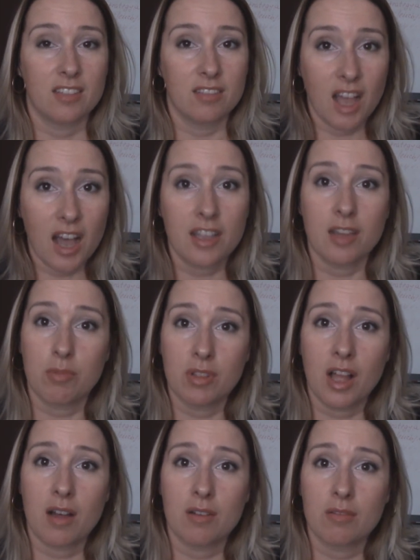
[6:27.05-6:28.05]
да, я
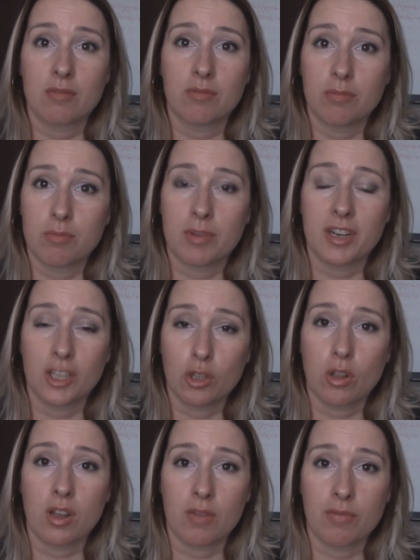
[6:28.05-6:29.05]
была
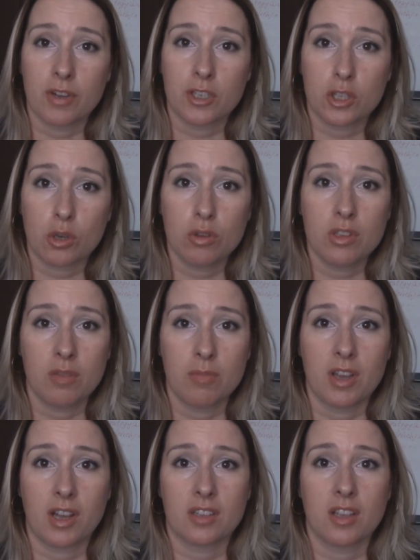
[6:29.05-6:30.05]
маркетологом в Фокстроте, и
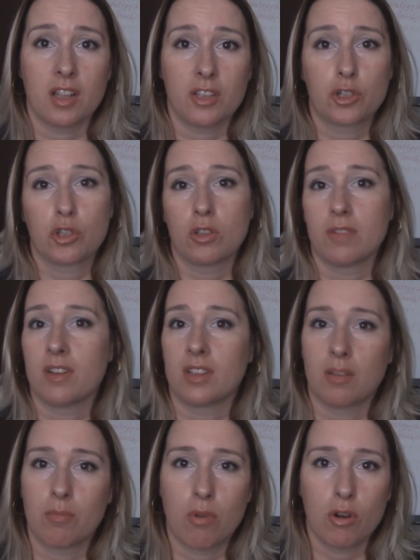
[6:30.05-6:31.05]
мне казалось, что,
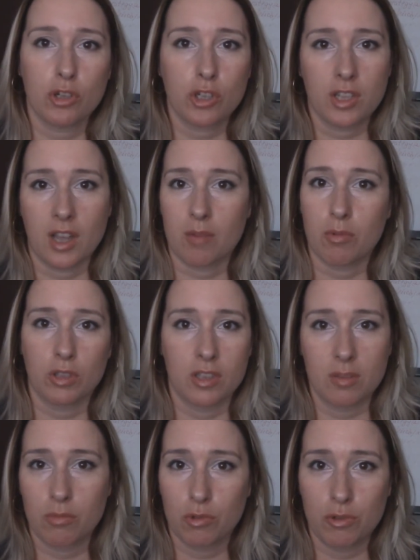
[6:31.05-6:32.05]
наверное, больше я
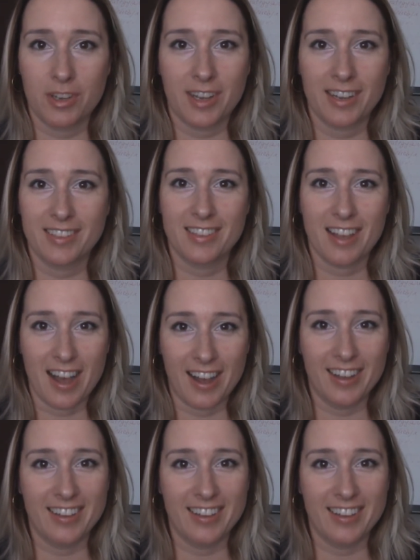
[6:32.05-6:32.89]
работать не буду никогда,